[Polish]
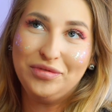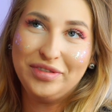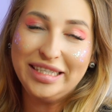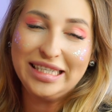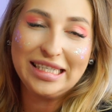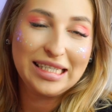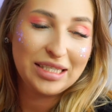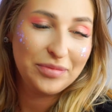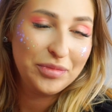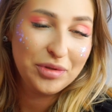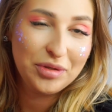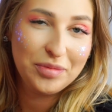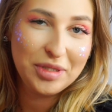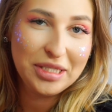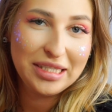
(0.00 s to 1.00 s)
Wy
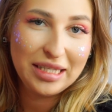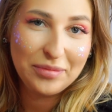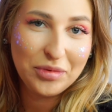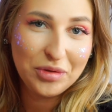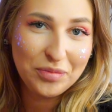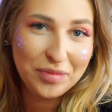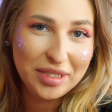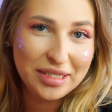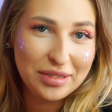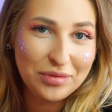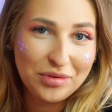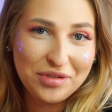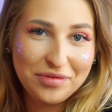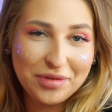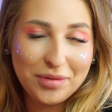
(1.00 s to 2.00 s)
zrobiłybyście na moim
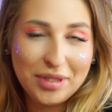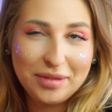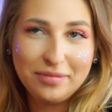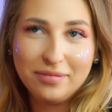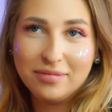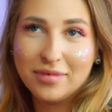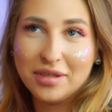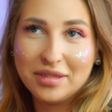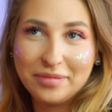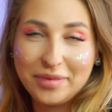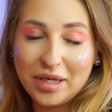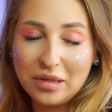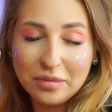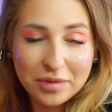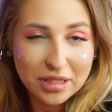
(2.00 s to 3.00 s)
miejscu? Czy w ogóle
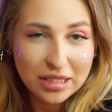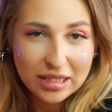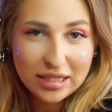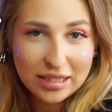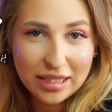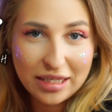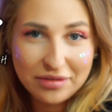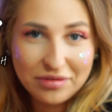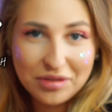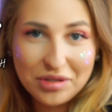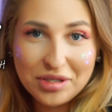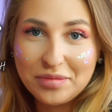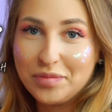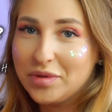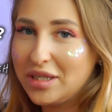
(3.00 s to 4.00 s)
odebrałybyście ten
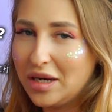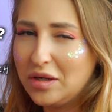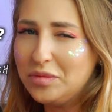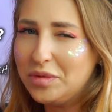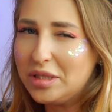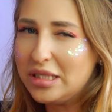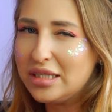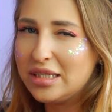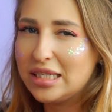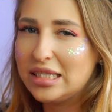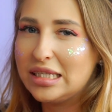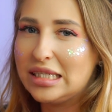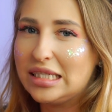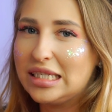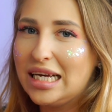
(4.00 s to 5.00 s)
telefon, czy spotkałybyście
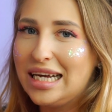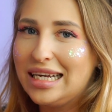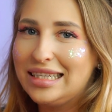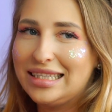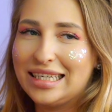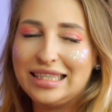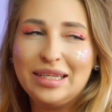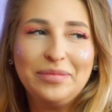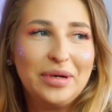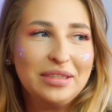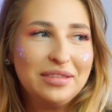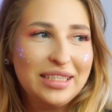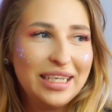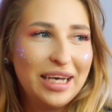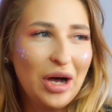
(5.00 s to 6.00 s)
się z tak
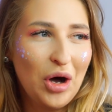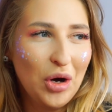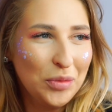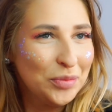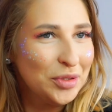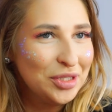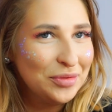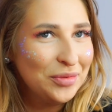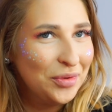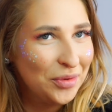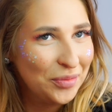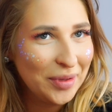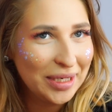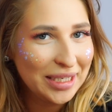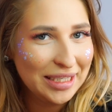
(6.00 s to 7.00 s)
naprawdę obcym
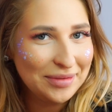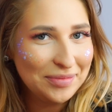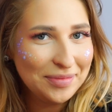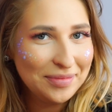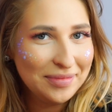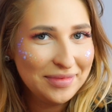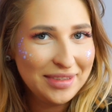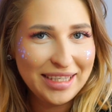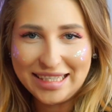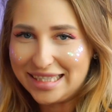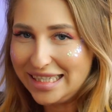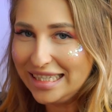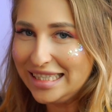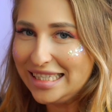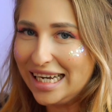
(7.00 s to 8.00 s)
chłopakiem na
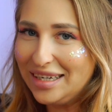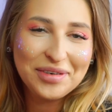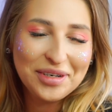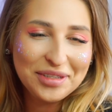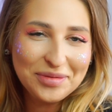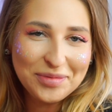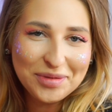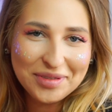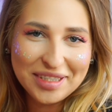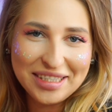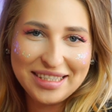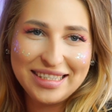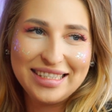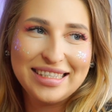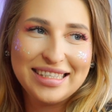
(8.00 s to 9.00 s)
zdjęcia? Twoje
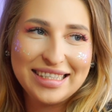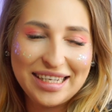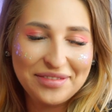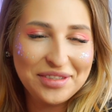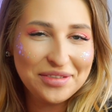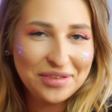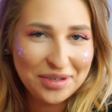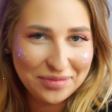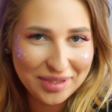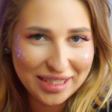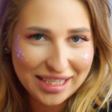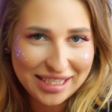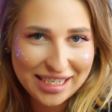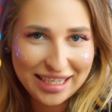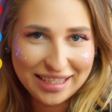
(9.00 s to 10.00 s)
odpowiedzi zostawcie w
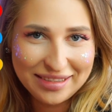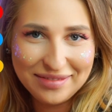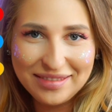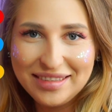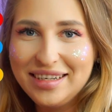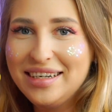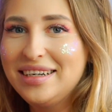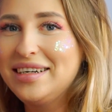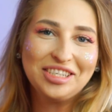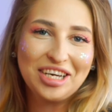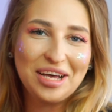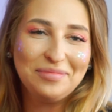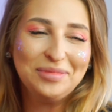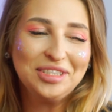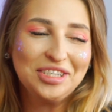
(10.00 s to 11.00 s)
komentarzach.
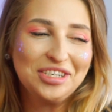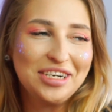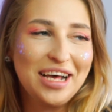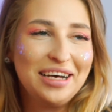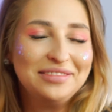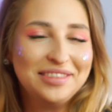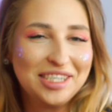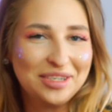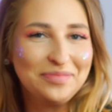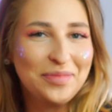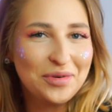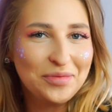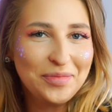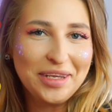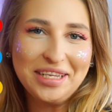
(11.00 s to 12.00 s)
Czekamy też na Wasze
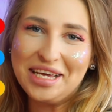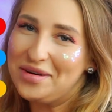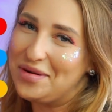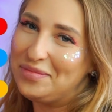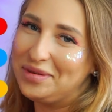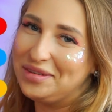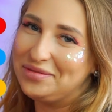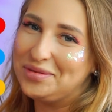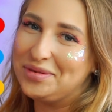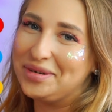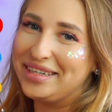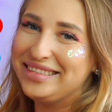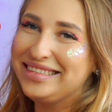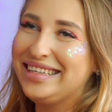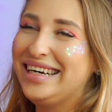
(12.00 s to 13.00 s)
polubienia i łapki w
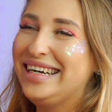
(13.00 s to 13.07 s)
górę.